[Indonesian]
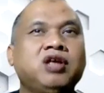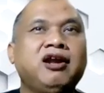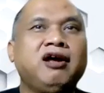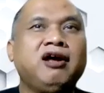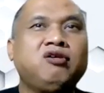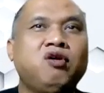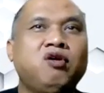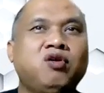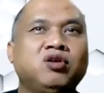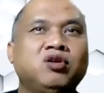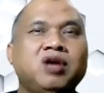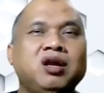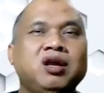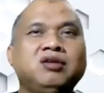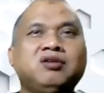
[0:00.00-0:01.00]
tanah Grogot
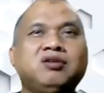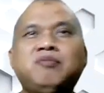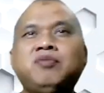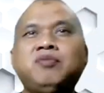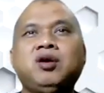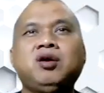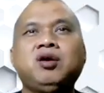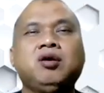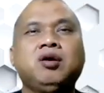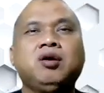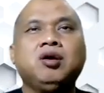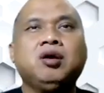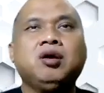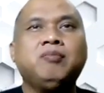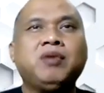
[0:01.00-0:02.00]
sana sampai
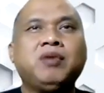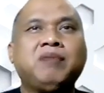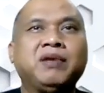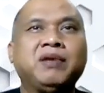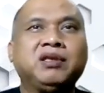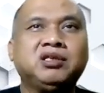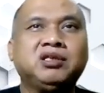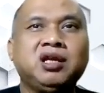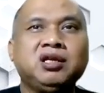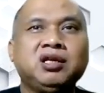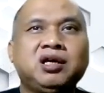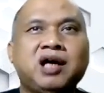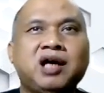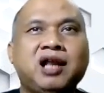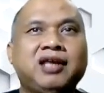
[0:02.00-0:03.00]

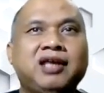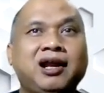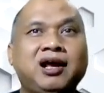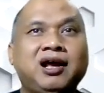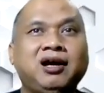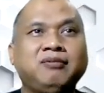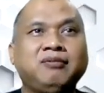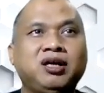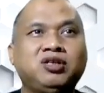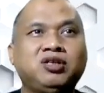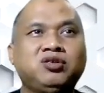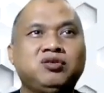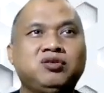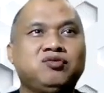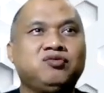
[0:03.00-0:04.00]
perbatasan Kaltara kan, Mas?